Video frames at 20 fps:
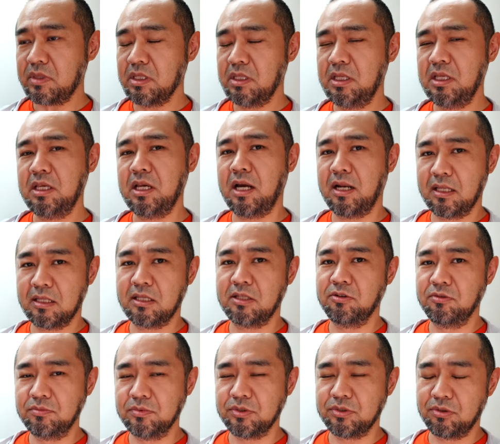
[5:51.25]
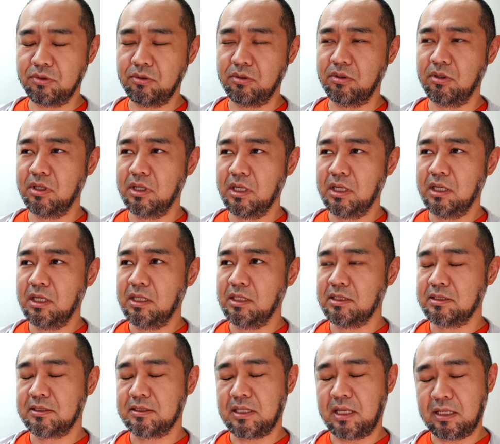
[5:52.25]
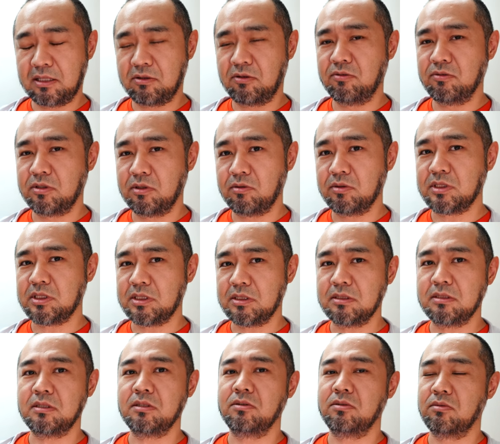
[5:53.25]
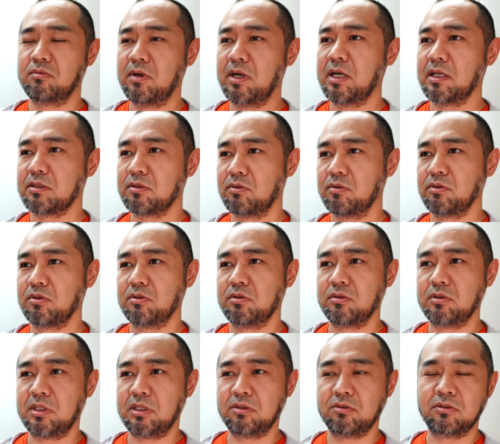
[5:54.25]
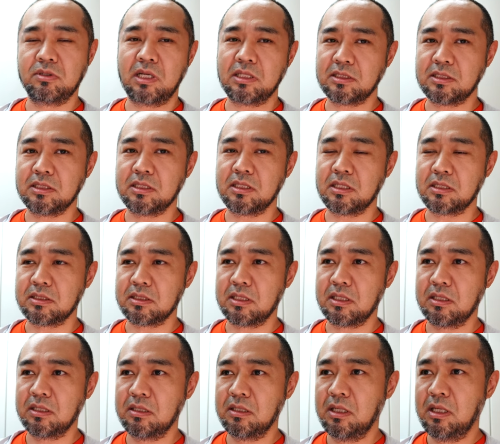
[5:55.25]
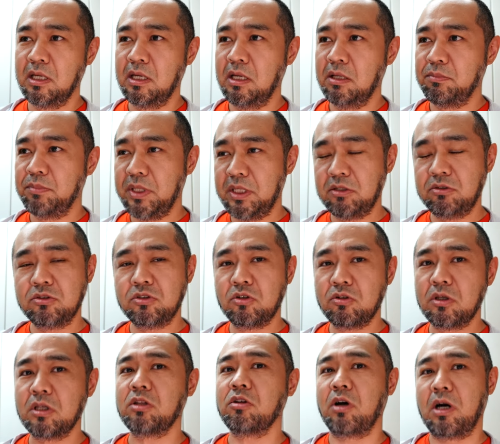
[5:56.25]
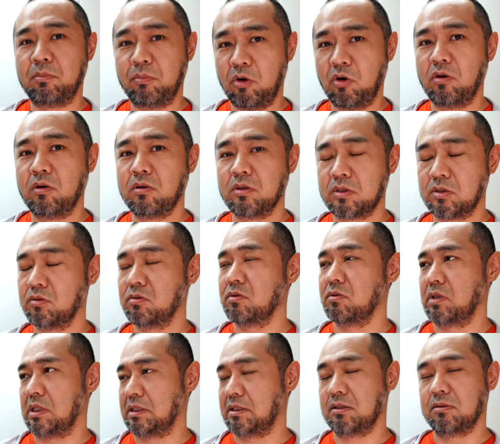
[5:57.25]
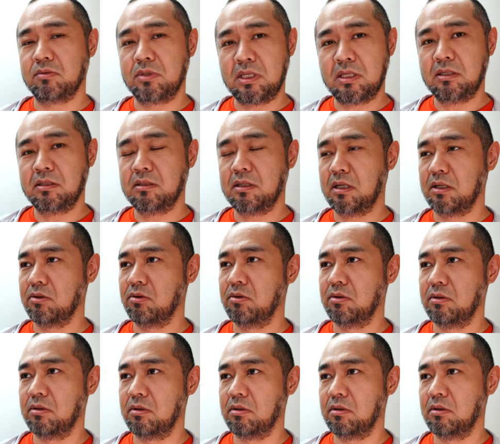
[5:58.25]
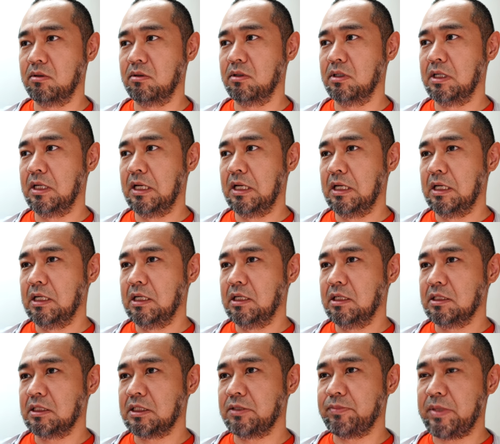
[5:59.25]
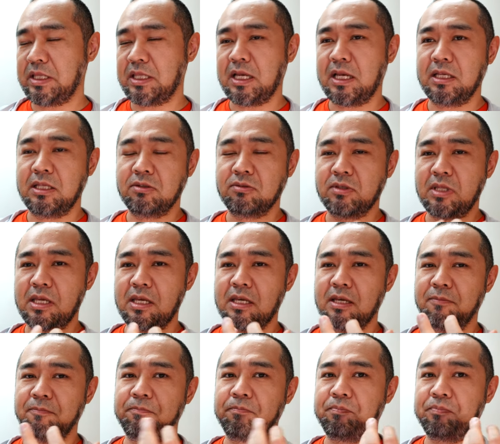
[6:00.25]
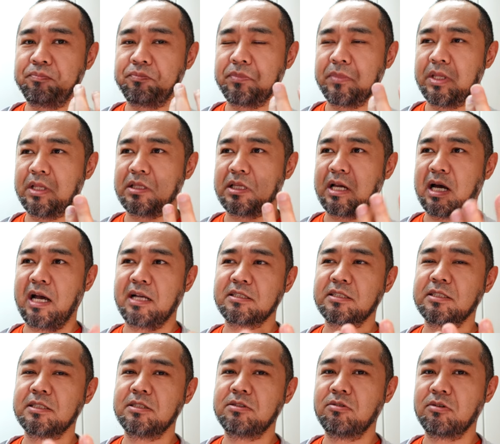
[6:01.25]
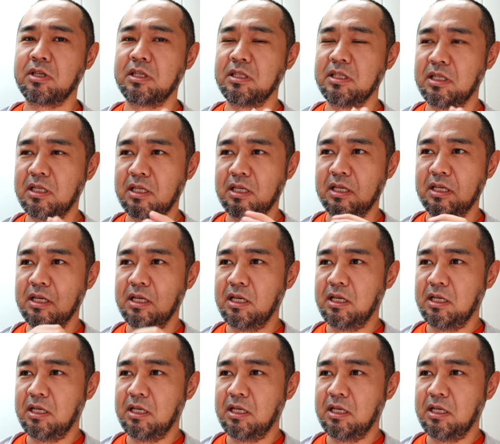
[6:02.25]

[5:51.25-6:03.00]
にあれで飲むと最高に美味しいっていうのはそういう理由らしいですねビールジョッキとかもそうですよねあのー、冷たいのでてか暑い時に